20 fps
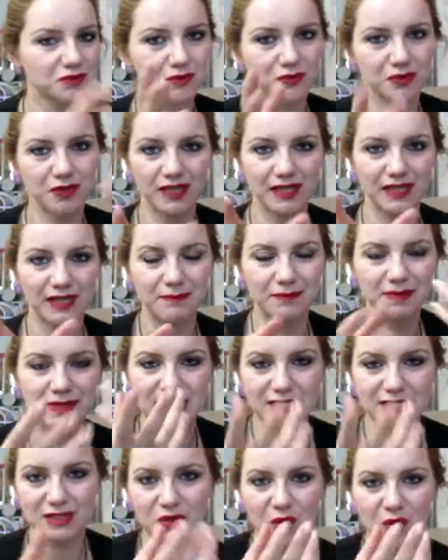quelle
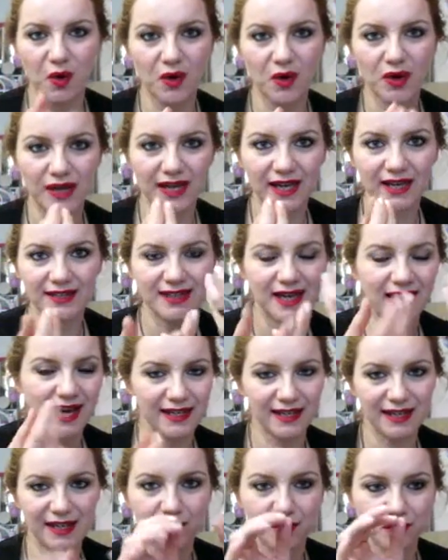pistole ad
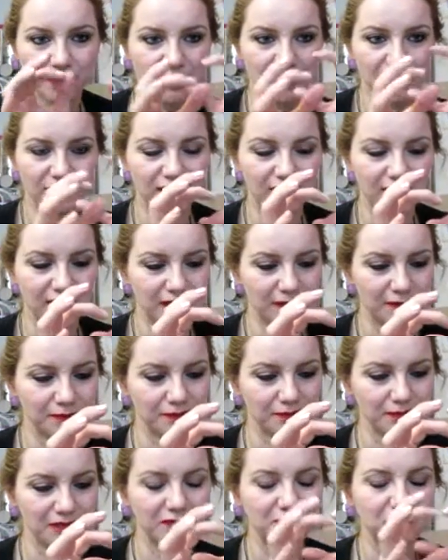aria con
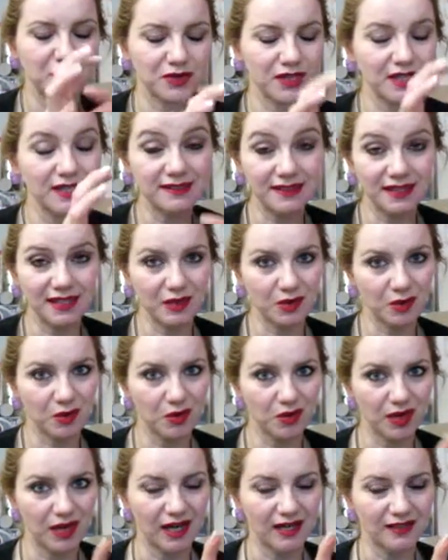i, i proiettili
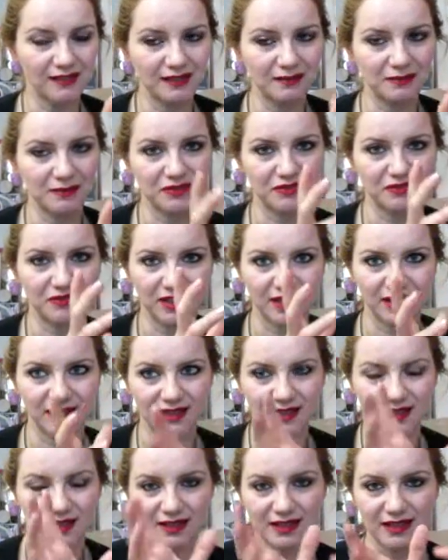colorati per
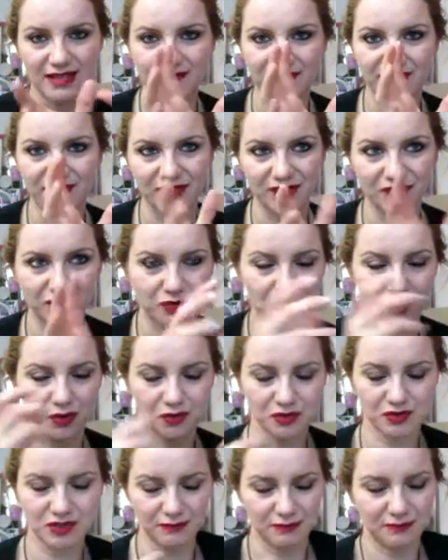fare
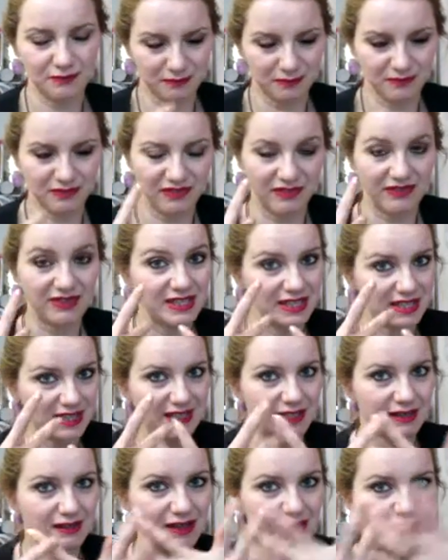l'effetto, cioè far vedere
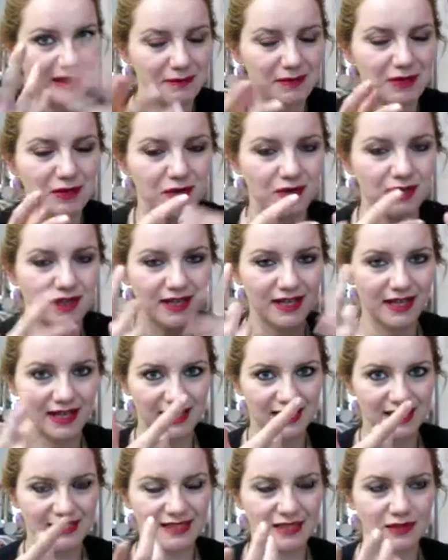che il nemico
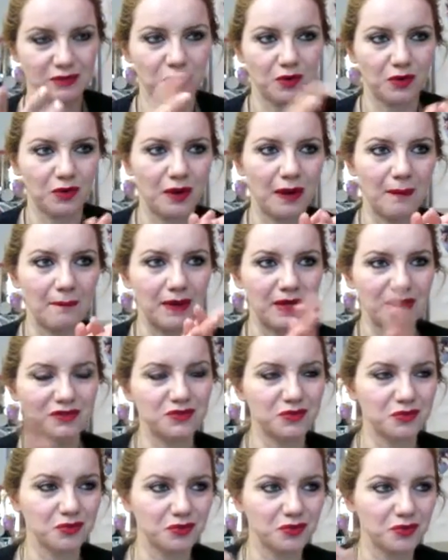era stato
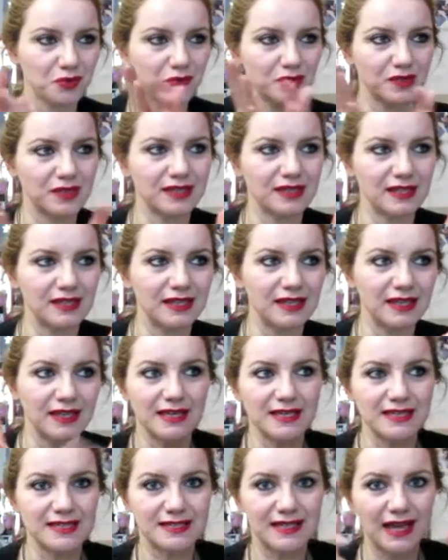abbattuto, quindi
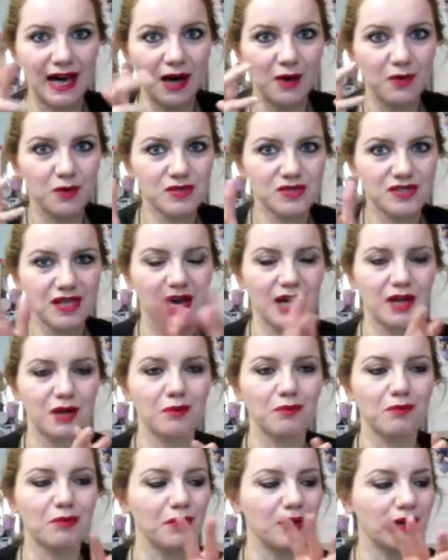sa usare
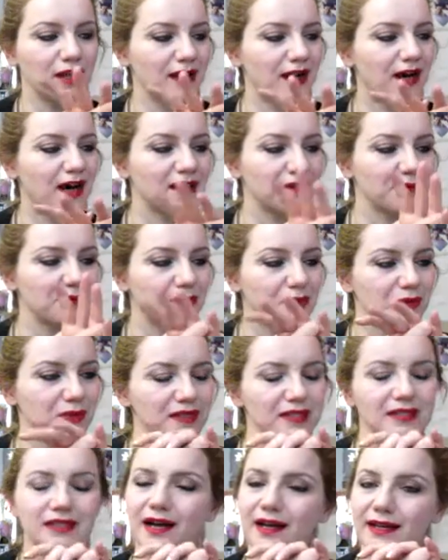un po' le armi,
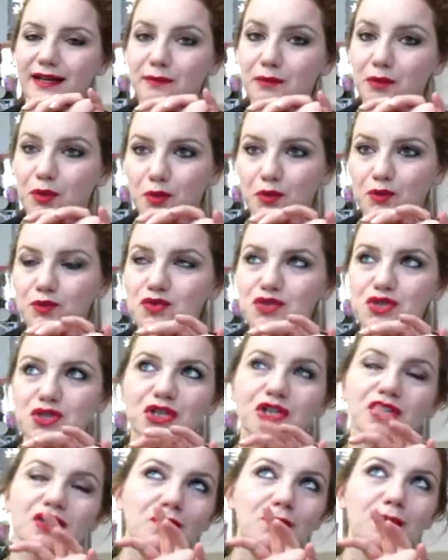quindi anche mio
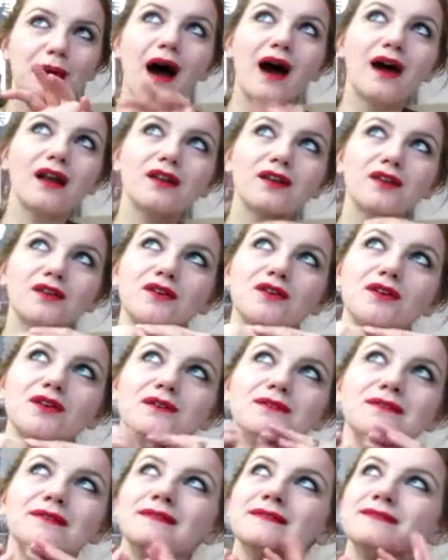cugino
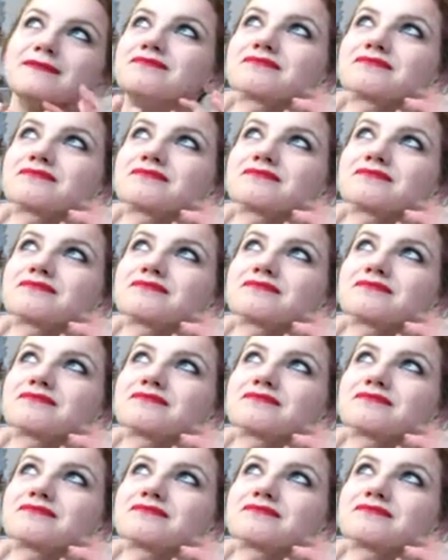Marco.